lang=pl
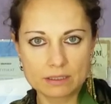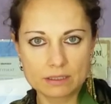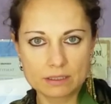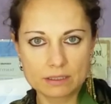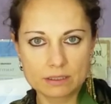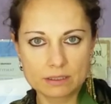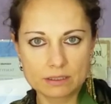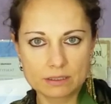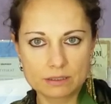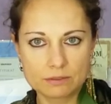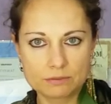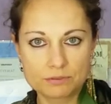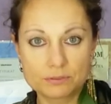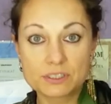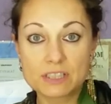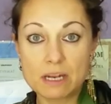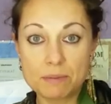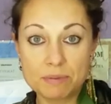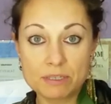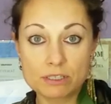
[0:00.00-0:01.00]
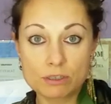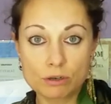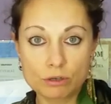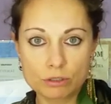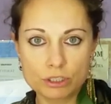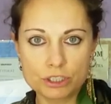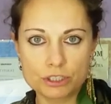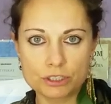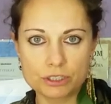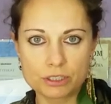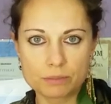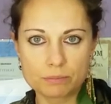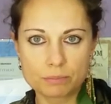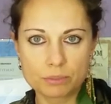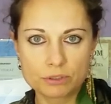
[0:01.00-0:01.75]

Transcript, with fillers: y, w sklepie zoologicznym,